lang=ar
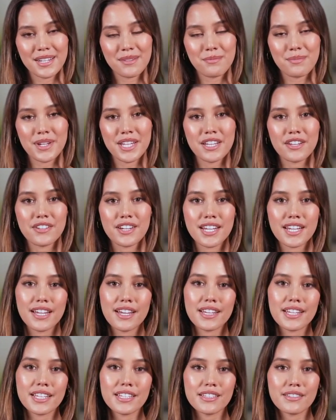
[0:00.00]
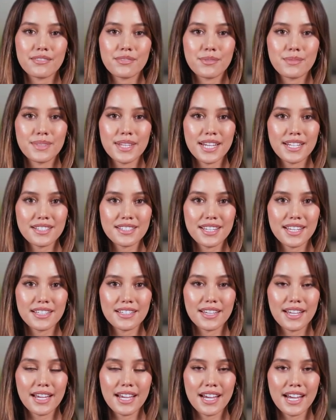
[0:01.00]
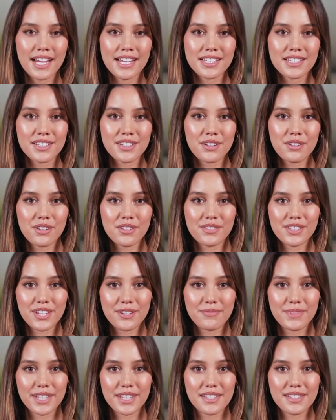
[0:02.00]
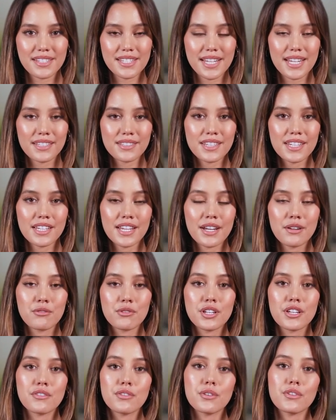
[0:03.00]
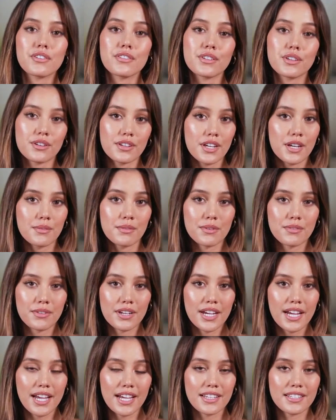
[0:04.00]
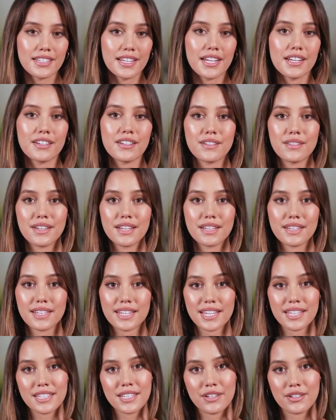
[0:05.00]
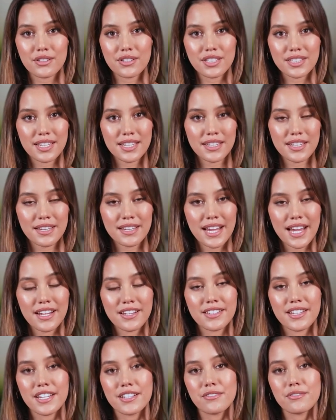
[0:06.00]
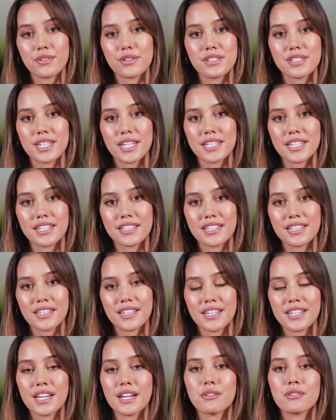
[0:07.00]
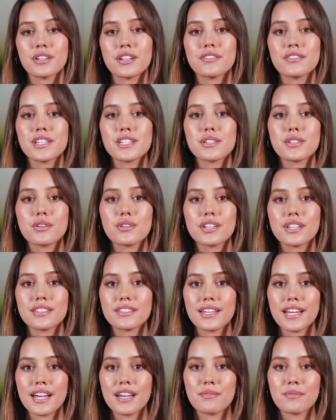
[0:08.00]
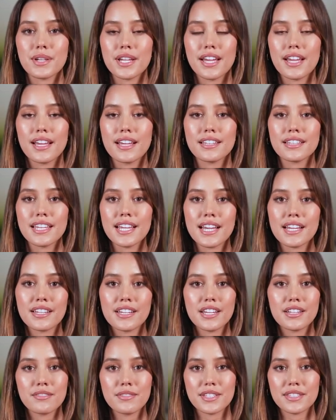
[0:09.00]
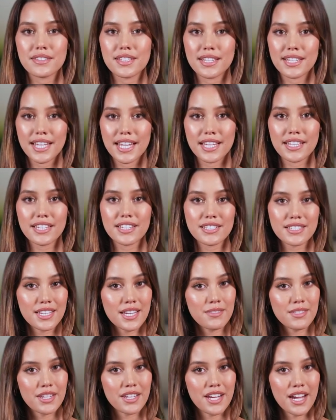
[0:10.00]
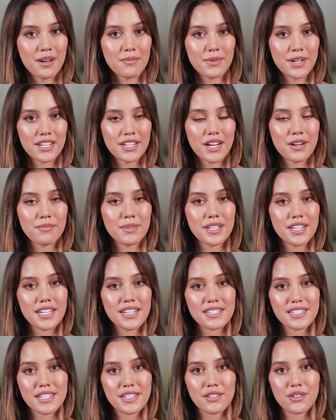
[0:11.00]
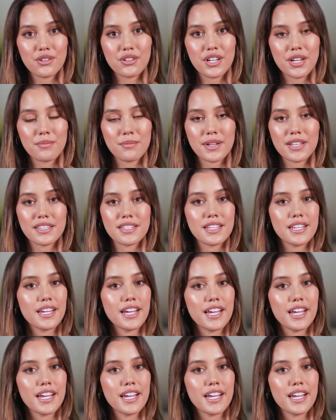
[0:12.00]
بي خيارا ممتازا حيث توفر منصات تداول موثوقة ومرخصة إذا كنت تبحث عن فرصة للتداول في سوق الذهب تأكد من فتح حسابك عبر الرابط في صندوق الوصف